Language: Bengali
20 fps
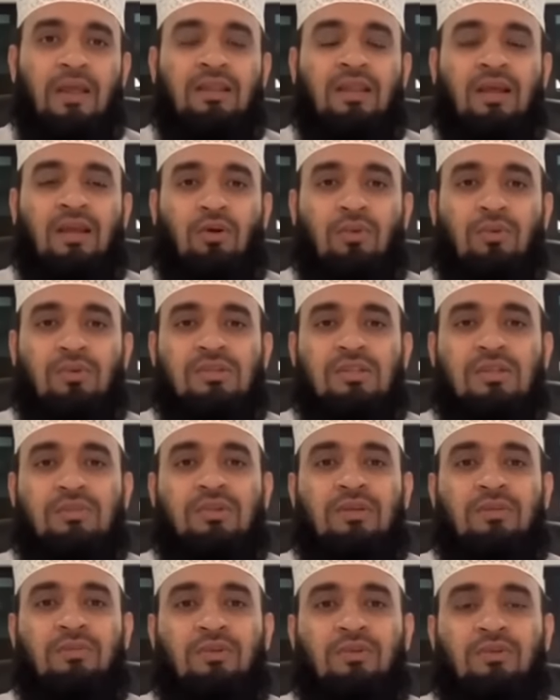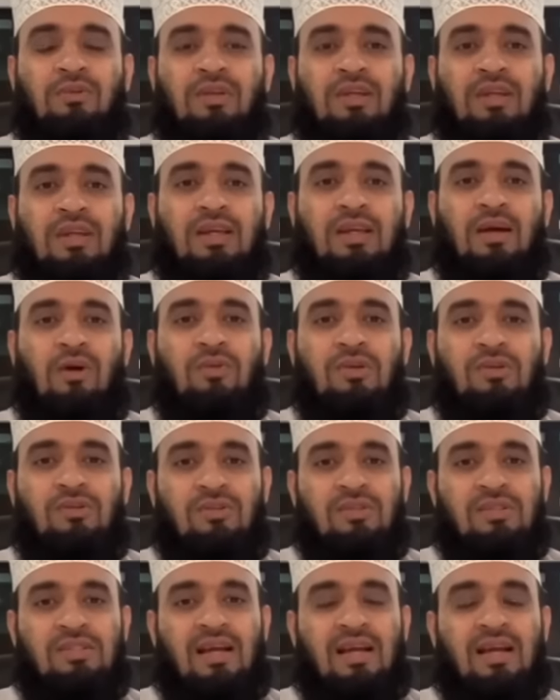তাই অমুসলিমদের মধ্য থেকে কাউকে
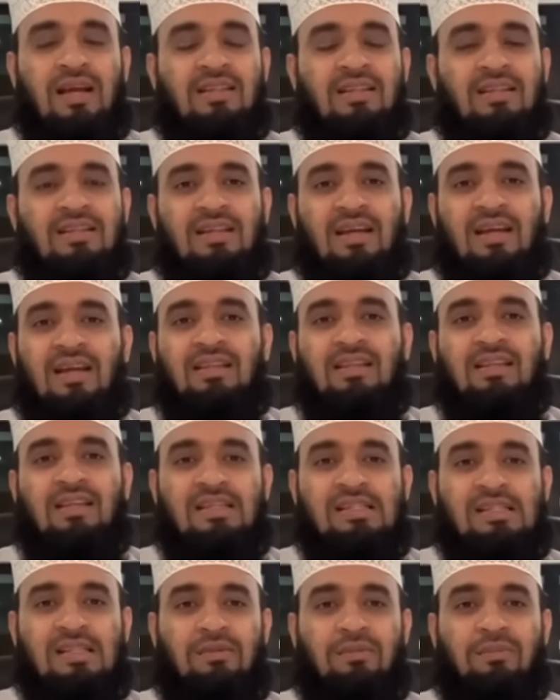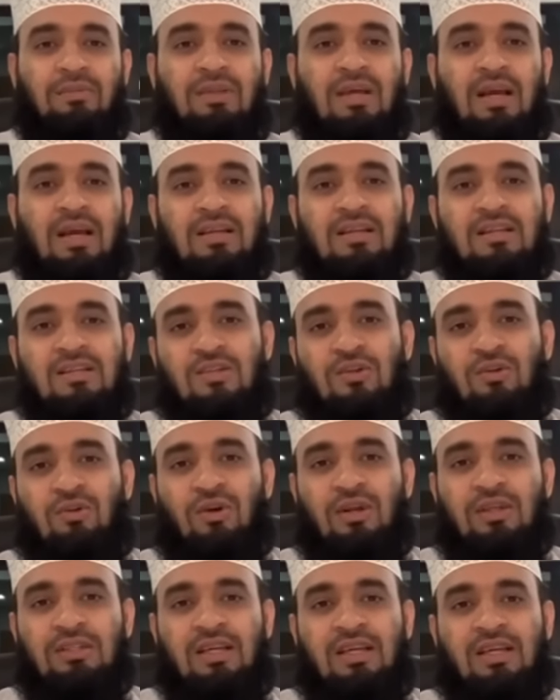যদি জাকাতের টাকা দিয়ে ইসলামের প্রতি আকৃষ্ট
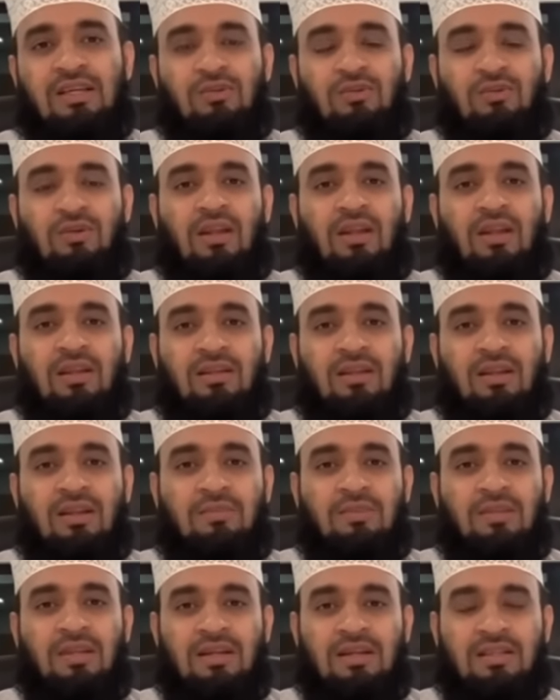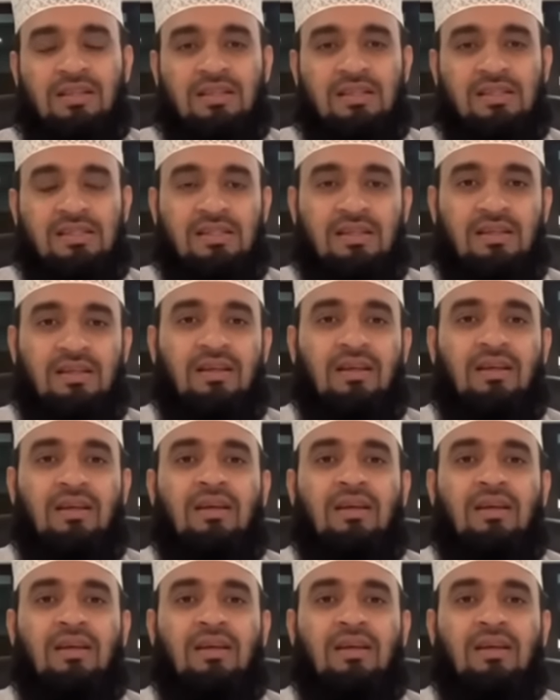করা যায় এজন্য আল্লাহ তালা এই বিধানটি দিয়েছেন